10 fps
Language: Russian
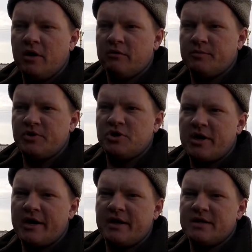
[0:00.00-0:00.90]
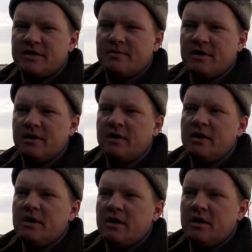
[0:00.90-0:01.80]
Вот посчитайте, если мы
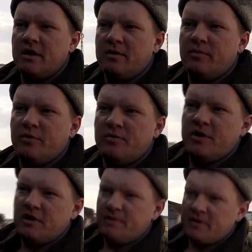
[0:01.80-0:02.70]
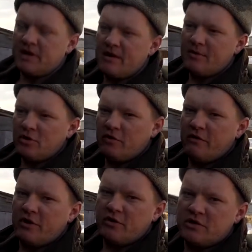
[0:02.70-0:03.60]
Э, будем делать полтора
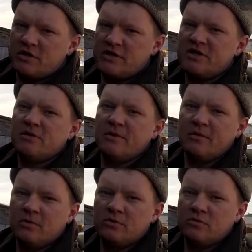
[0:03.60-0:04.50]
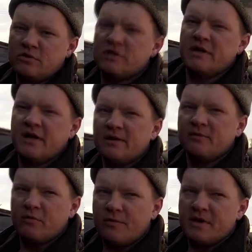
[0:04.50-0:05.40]
метровые гнезда, зачем они мне нужны? Мы же не делаем
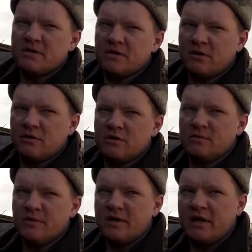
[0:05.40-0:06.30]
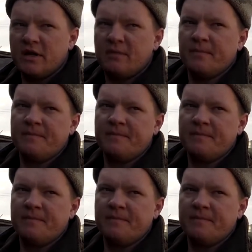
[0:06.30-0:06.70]
двухместные гнезда, мы делаем